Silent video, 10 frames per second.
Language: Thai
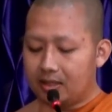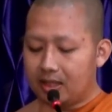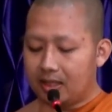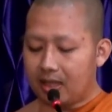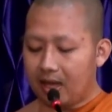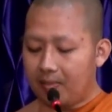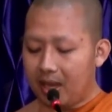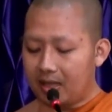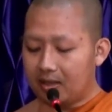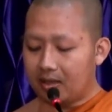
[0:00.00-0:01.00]
จิตตั้ง
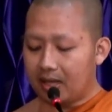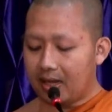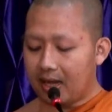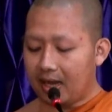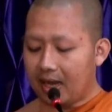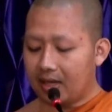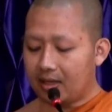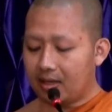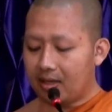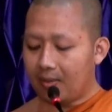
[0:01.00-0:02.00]
มั่นเห็นอาการ
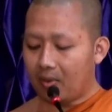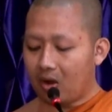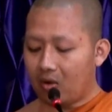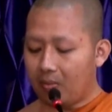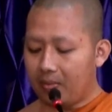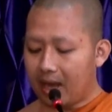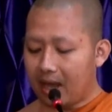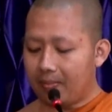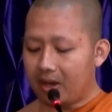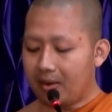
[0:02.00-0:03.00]
เกิดดับของรูปนา
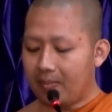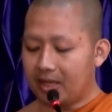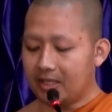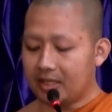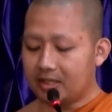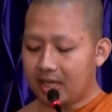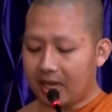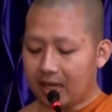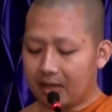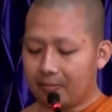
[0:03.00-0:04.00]
มปรมัตชัดเจ
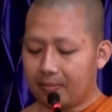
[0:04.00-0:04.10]
น